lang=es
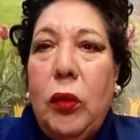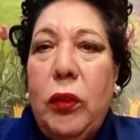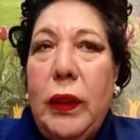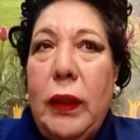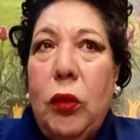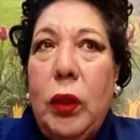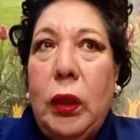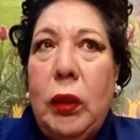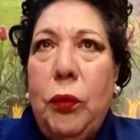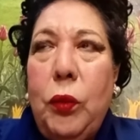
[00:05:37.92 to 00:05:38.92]
Entonces, esto,
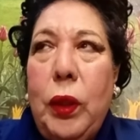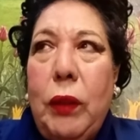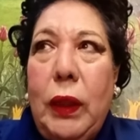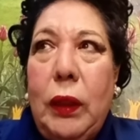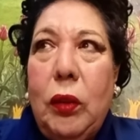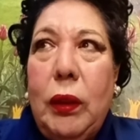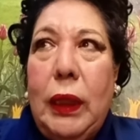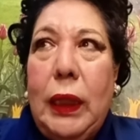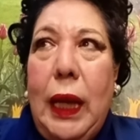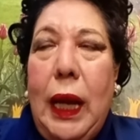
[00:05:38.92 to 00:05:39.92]
este fue un evento
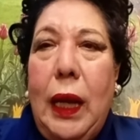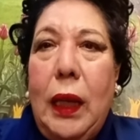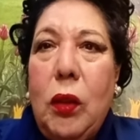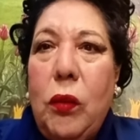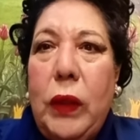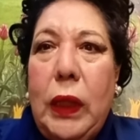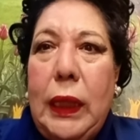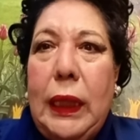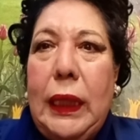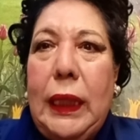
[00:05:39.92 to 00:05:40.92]
de que algo
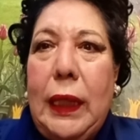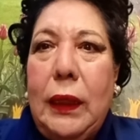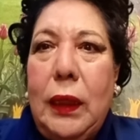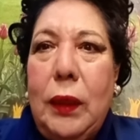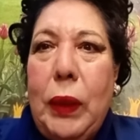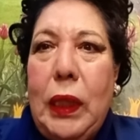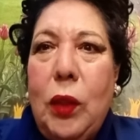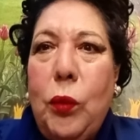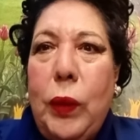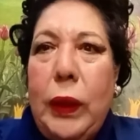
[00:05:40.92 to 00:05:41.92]
viene grande para
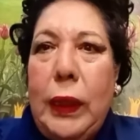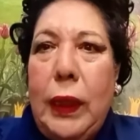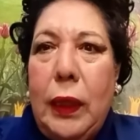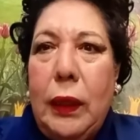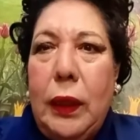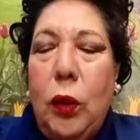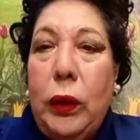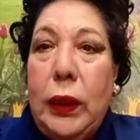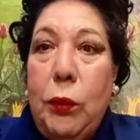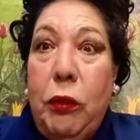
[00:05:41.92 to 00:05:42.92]
la humanidad y lo
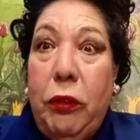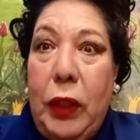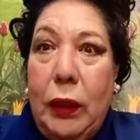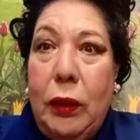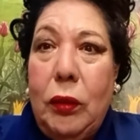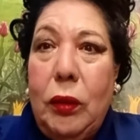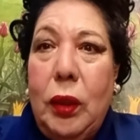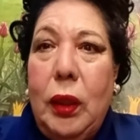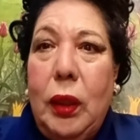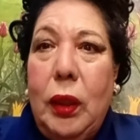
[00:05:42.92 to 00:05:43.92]
estamos viendo.
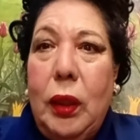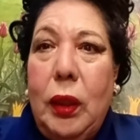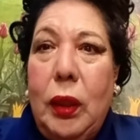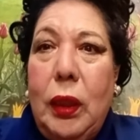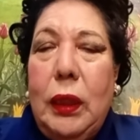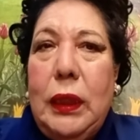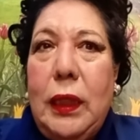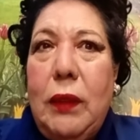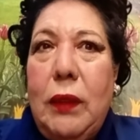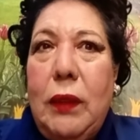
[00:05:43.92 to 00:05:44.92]
Ya llevamos
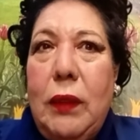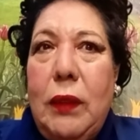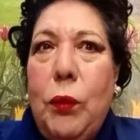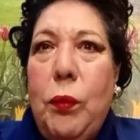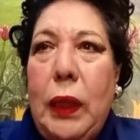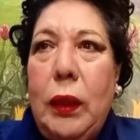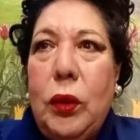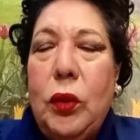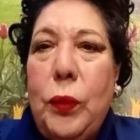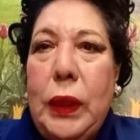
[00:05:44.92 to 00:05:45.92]
más de ocho
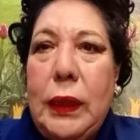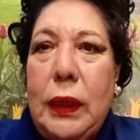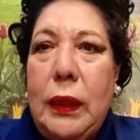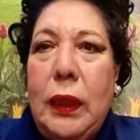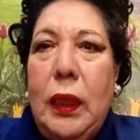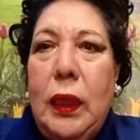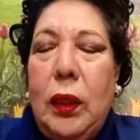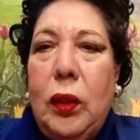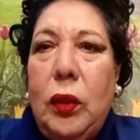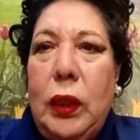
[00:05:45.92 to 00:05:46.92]
meses
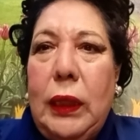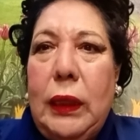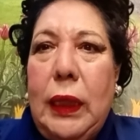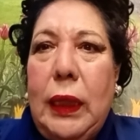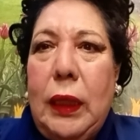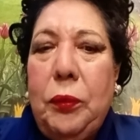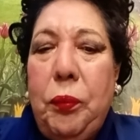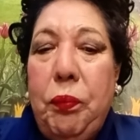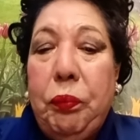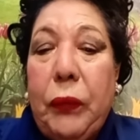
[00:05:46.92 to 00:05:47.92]
con esta
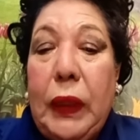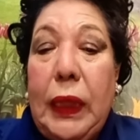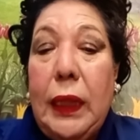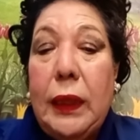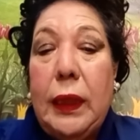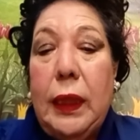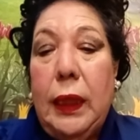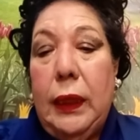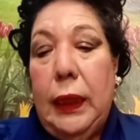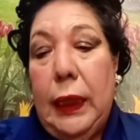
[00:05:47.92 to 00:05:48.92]
guerra
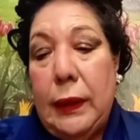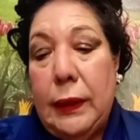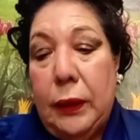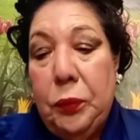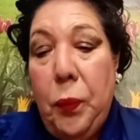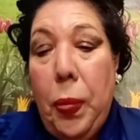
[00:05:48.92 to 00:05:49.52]
de Gaza.